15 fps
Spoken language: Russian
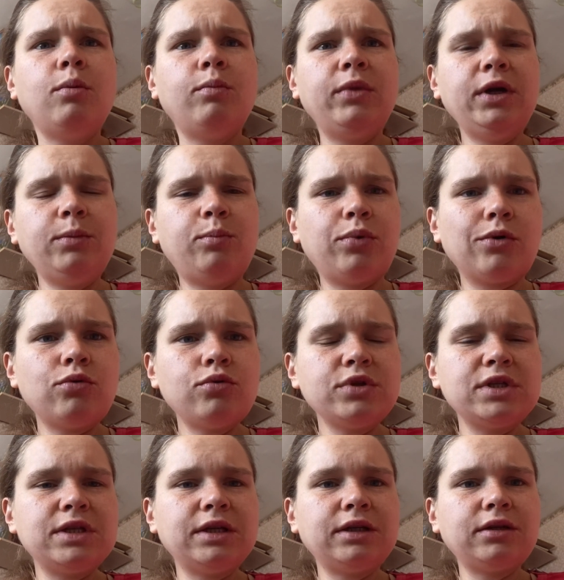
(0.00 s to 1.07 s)
мы
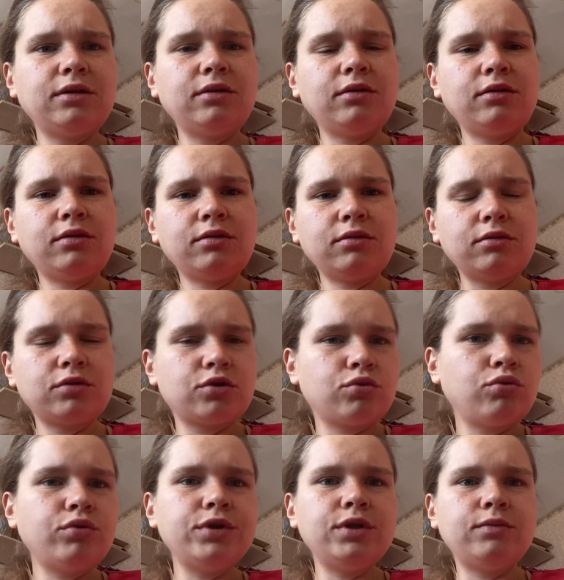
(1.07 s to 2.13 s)
просто а,
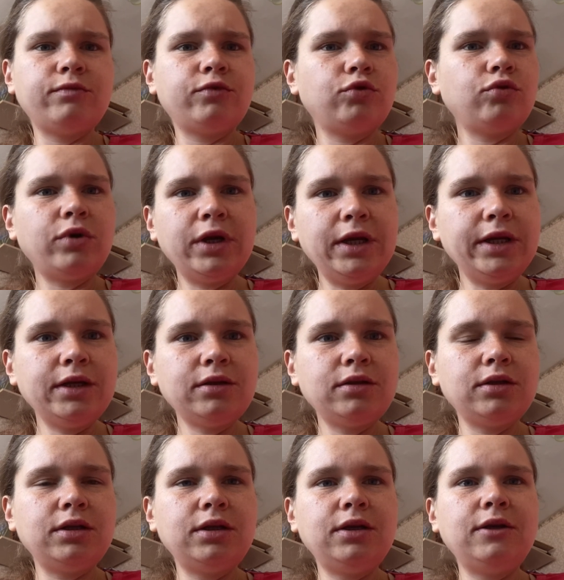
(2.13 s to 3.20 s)
сходим в туалет
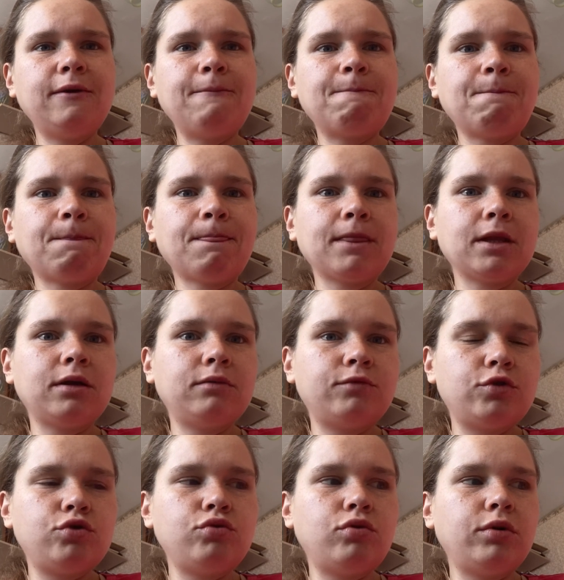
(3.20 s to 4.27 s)
и
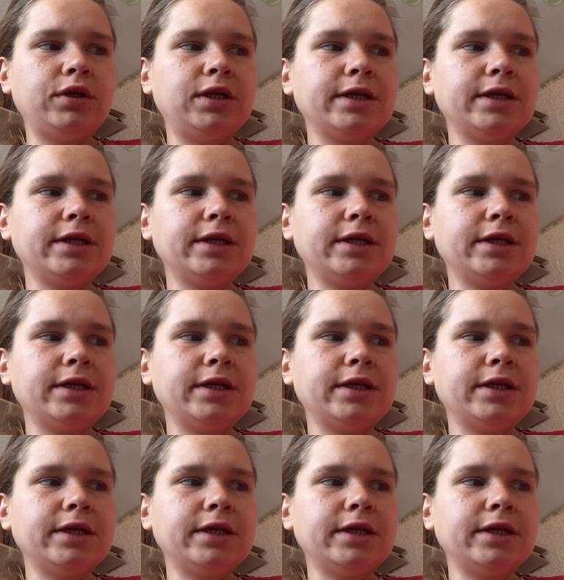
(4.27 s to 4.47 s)
все.